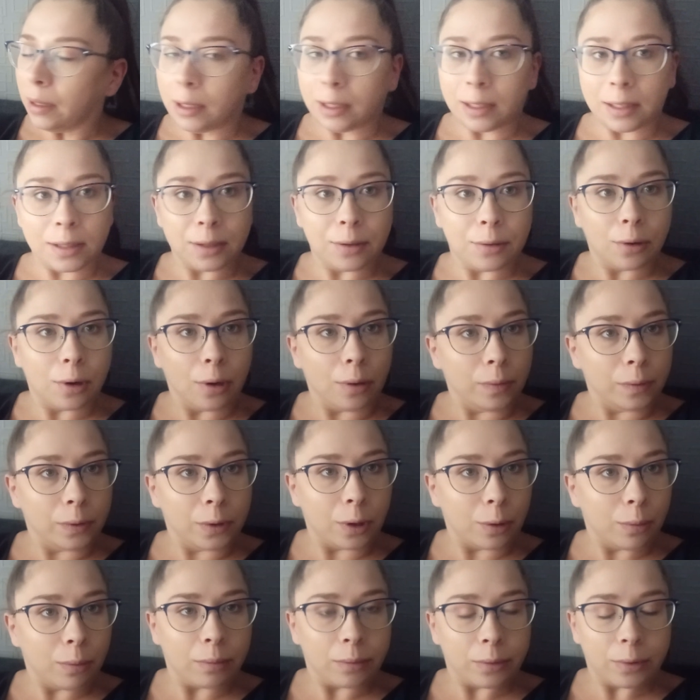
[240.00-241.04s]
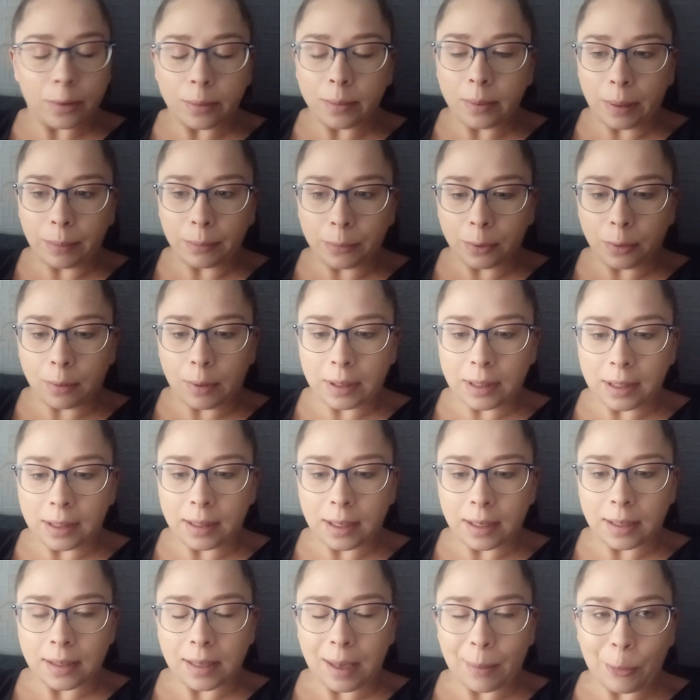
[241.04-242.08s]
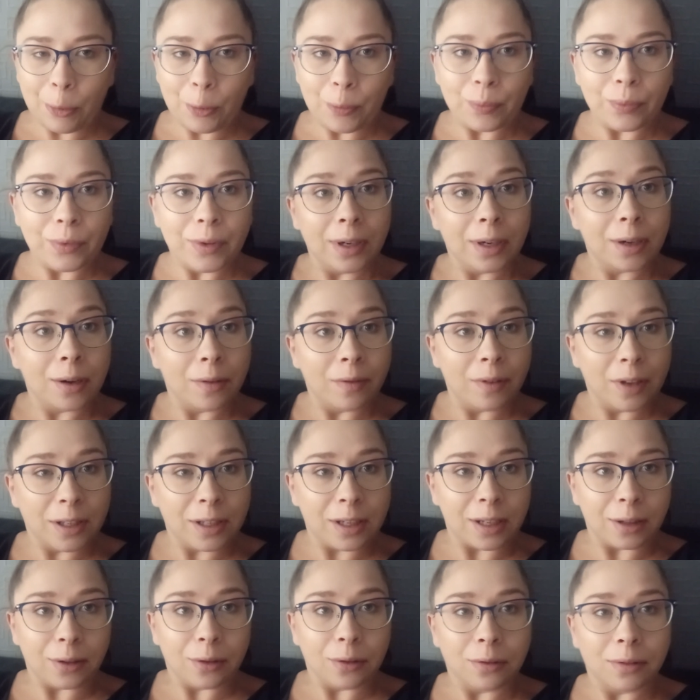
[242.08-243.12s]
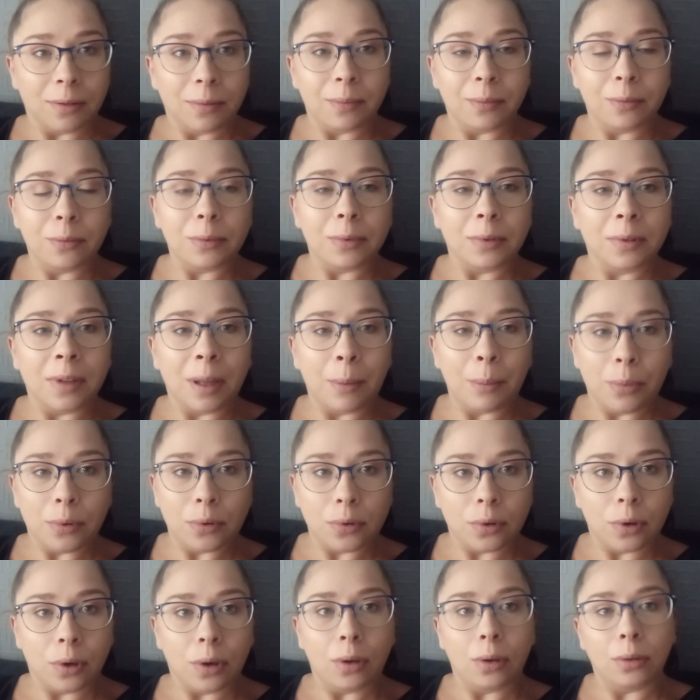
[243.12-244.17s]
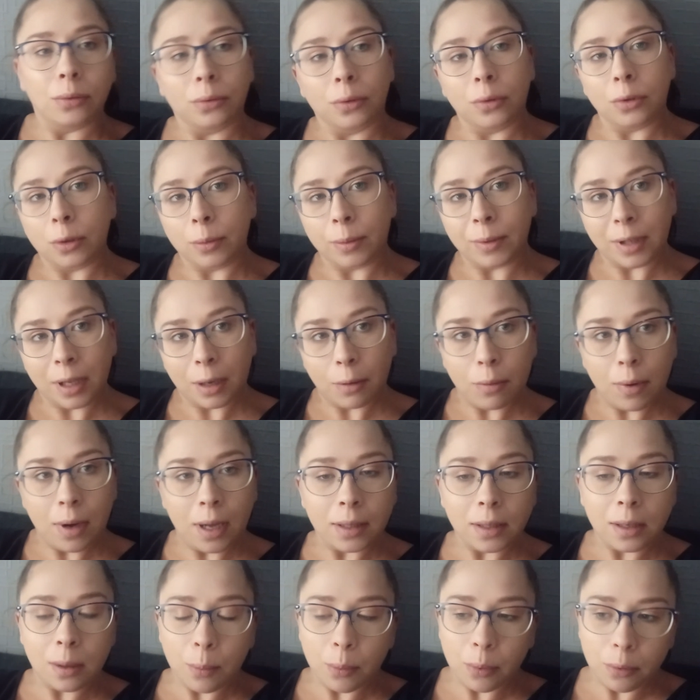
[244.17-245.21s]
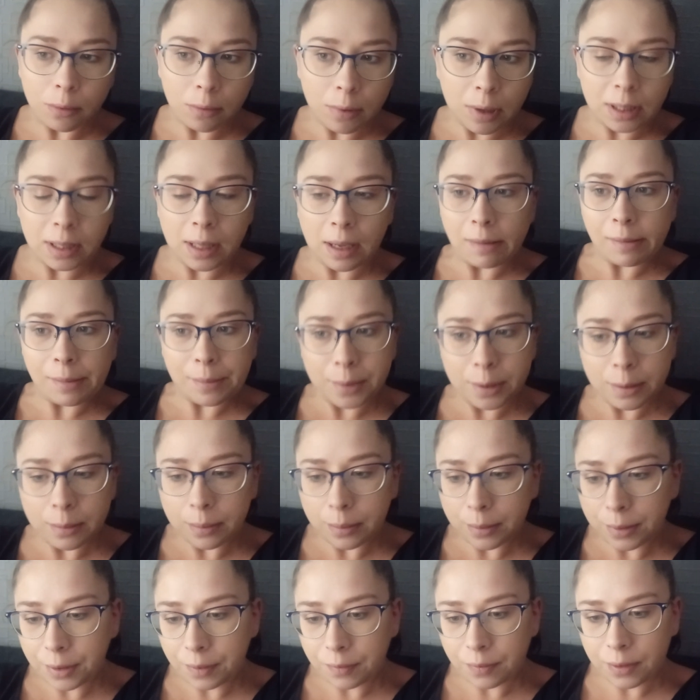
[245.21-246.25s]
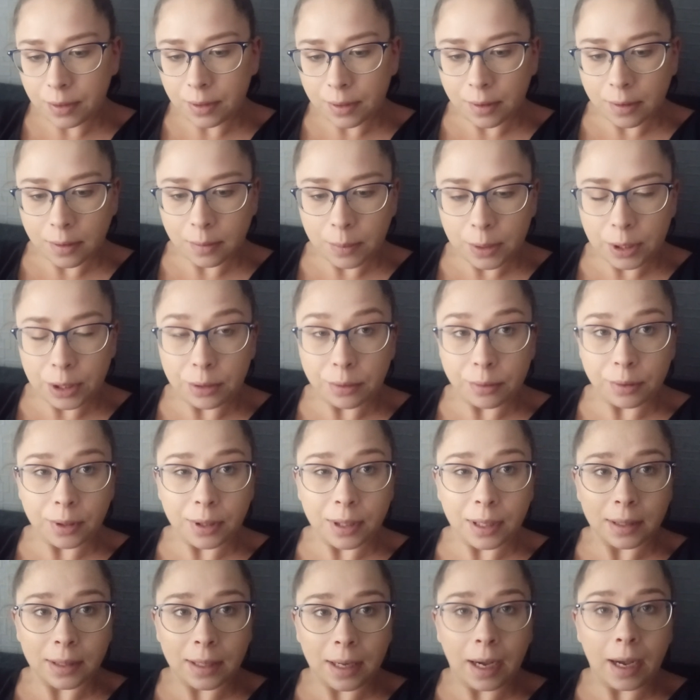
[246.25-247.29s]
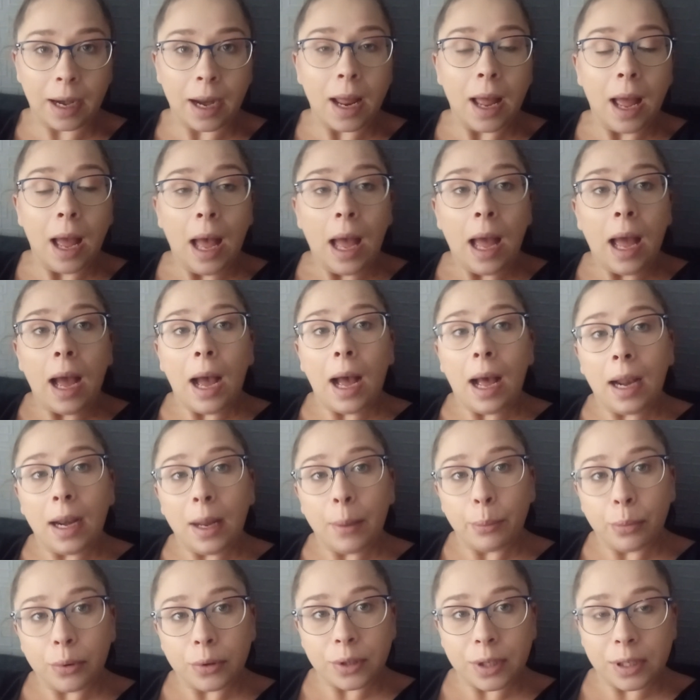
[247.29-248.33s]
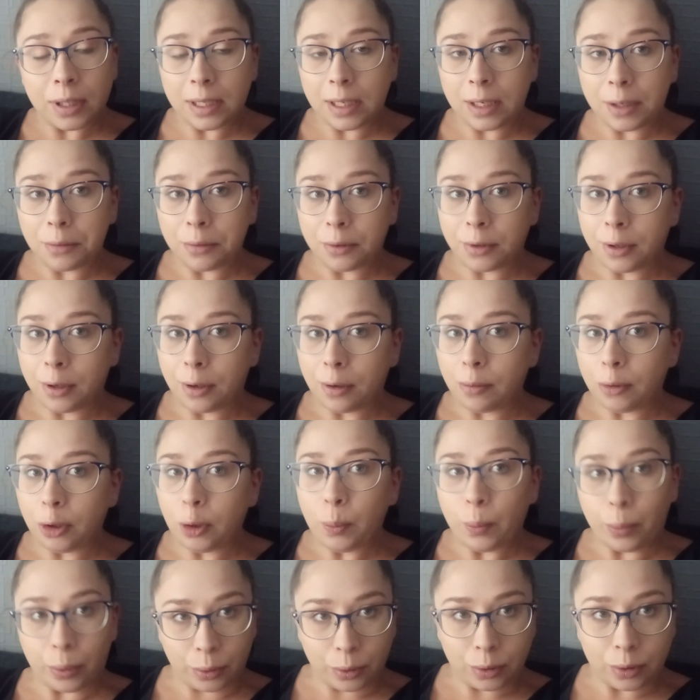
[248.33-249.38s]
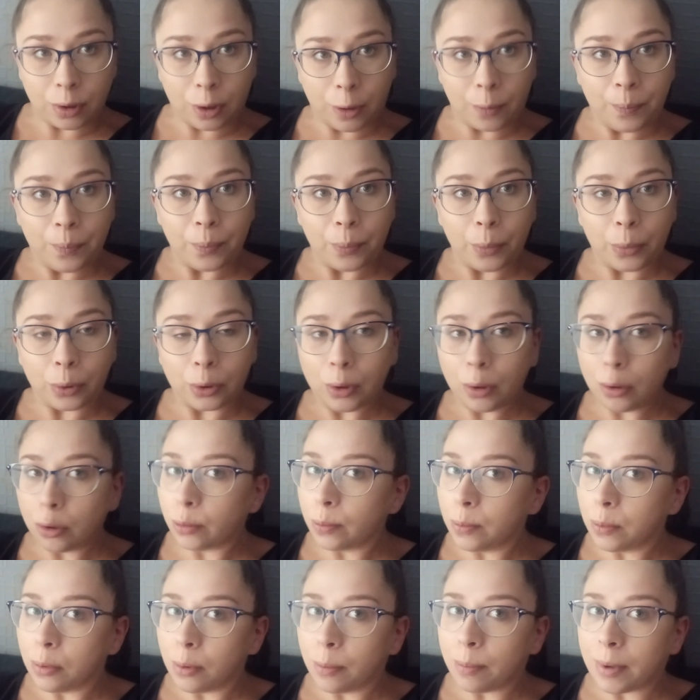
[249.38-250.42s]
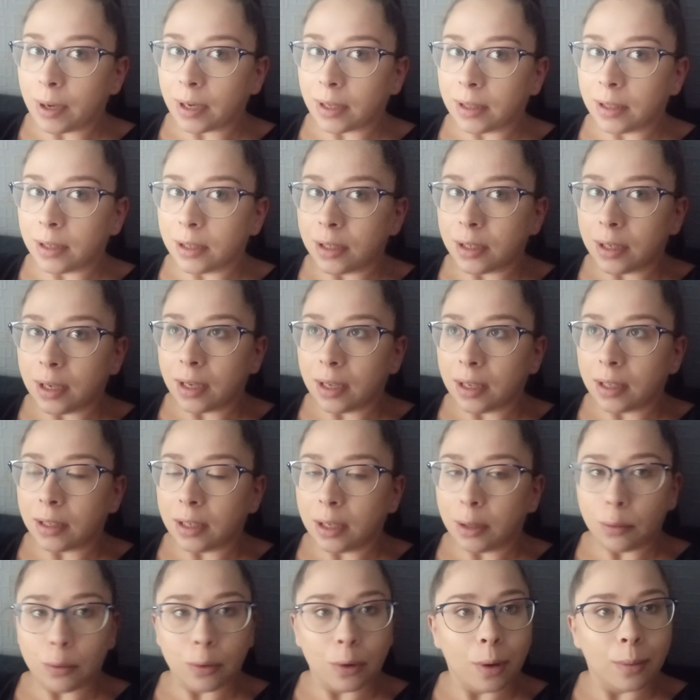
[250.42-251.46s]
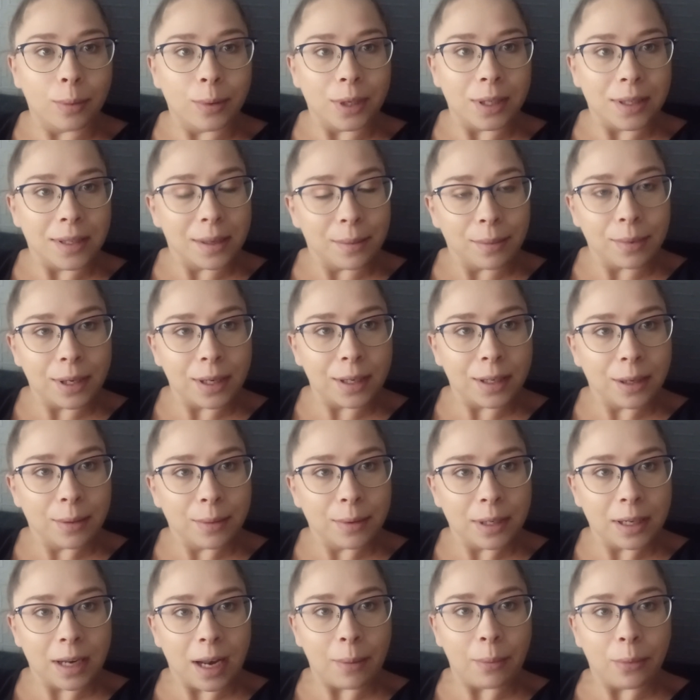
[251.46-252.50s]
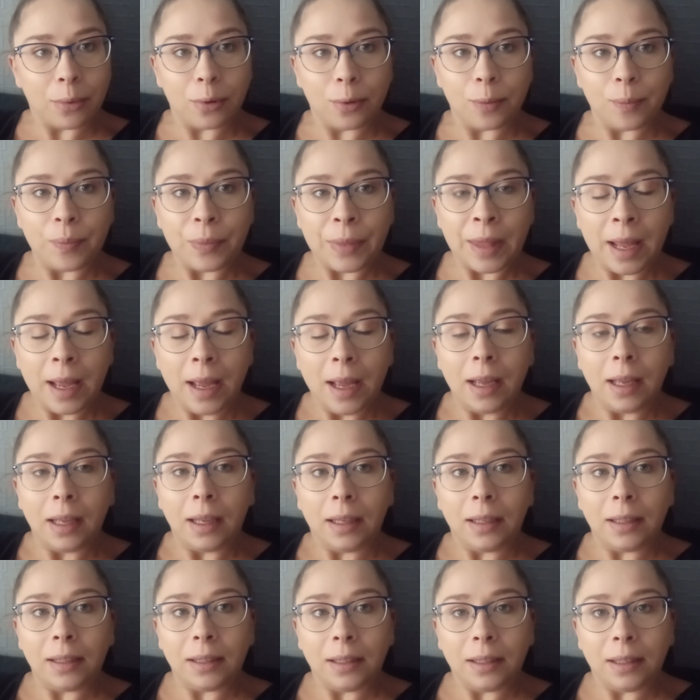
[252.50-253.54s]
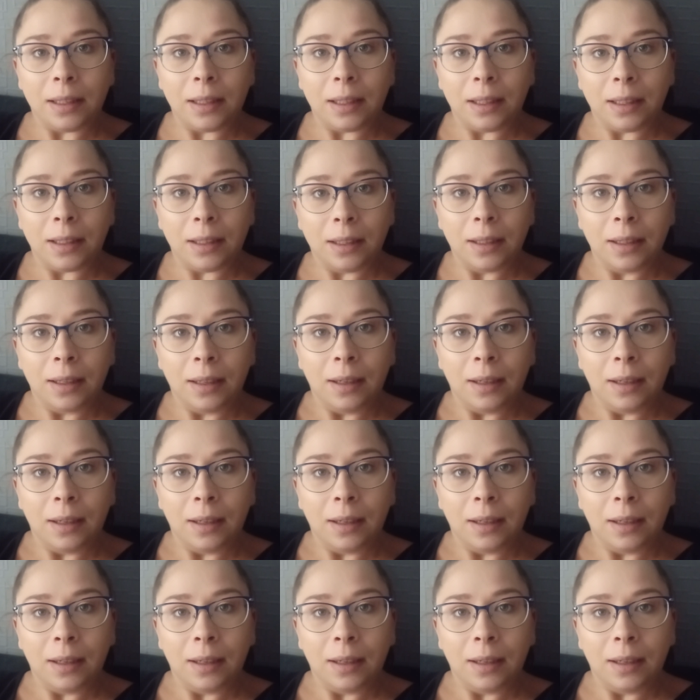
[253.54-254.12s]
Z drugą torbą zrobiłam dokładnie tak samo, tylko wiecie, no, na początku sobie tak ładnie pokładałam, żeby mi się wszystko zmieściło i tak dalej, ale później zaczęło się robić późno, bo to już było praktycznie niedługo przed zamknięciem sklepu i